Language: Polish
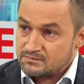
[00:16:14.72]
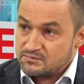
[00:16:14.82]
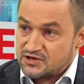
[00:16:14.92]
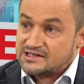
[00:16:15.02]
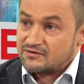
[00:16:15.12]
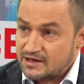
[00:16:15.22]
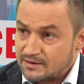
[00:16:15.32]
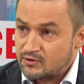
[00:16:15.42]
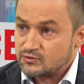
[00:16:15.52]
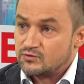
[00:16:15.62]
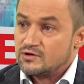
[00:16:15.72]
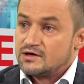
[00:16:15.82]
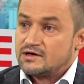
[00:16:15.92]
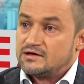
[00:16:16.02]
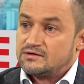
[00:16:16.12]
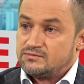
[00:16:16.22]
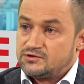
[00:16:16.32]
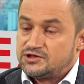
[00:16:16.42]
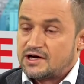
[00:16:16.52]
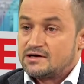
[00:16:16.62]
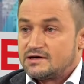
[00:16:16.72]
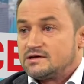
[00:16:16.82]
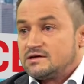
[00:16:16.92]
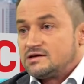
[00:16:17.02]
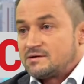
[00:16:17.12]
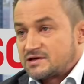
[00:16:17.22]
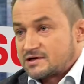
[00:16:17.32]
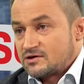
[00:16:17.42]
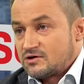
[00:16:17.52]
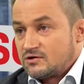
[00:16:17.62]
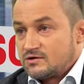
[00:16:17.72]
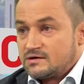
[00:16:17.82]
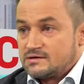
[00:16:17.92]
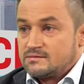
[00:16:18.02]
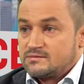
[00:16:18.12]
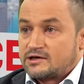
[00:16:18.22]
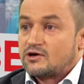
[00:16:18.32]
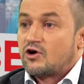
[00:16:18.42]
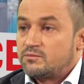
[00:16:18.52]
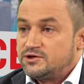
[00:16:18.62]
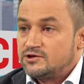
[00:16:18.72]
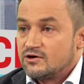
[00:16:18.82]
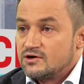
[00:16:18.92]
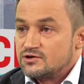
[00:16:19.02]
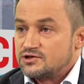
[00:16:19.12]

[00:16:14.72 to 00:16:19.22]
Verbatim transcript: przedstawienia raportu. Dzisiaj nie ma takiego, takiego obligo.